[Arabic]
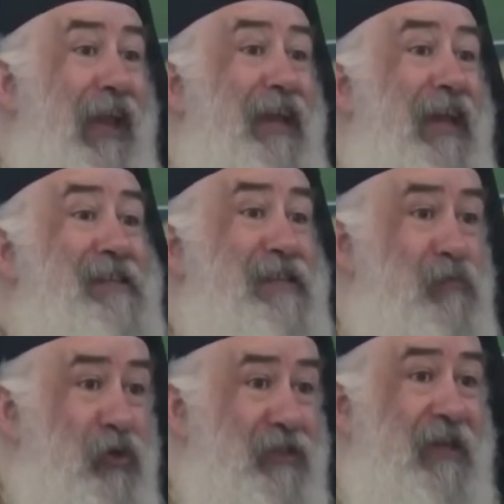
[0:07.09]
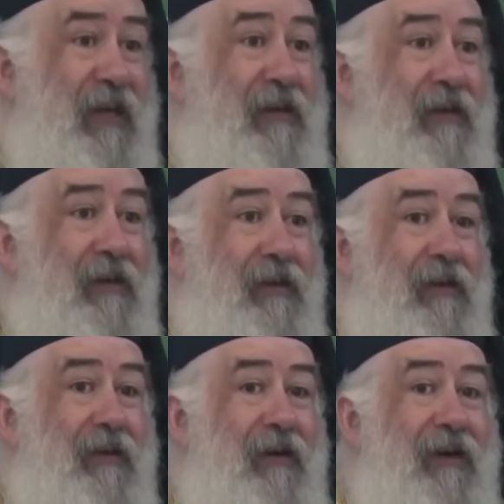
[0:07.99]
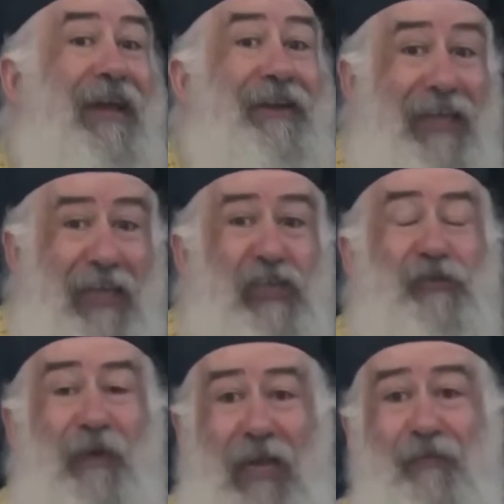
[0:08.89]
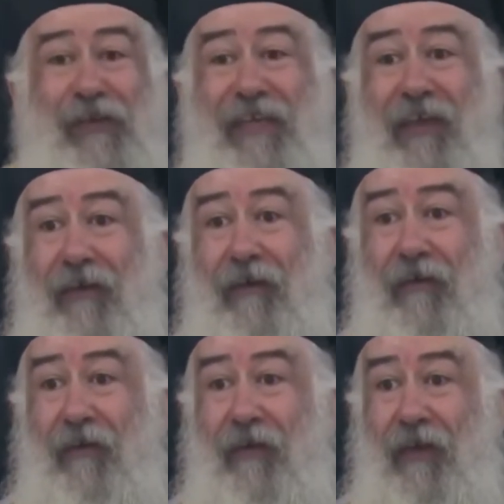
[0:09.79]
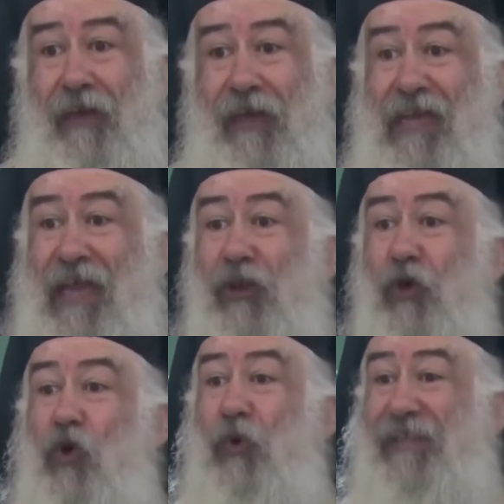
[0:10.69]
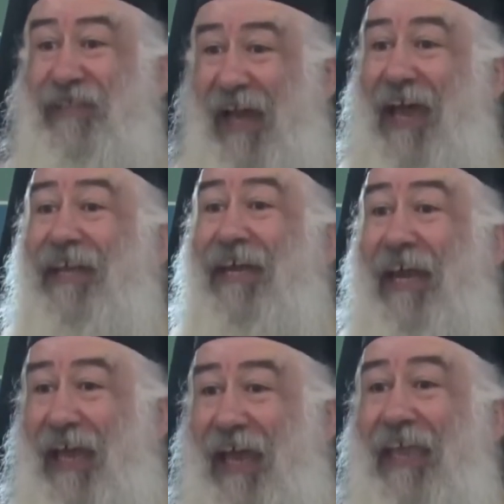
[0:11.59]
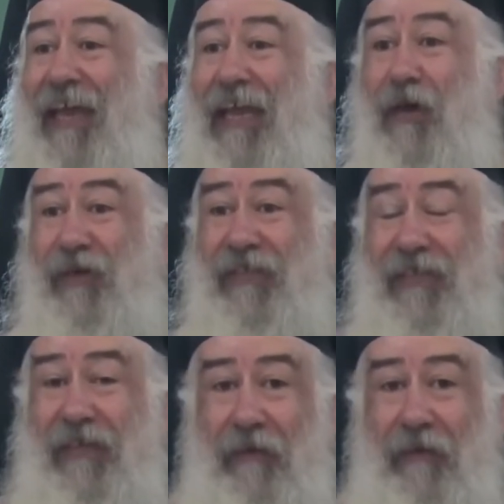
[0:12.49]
اذا متنا رح نعيش مع المسيح لانه هو دعانا للحياه الابديه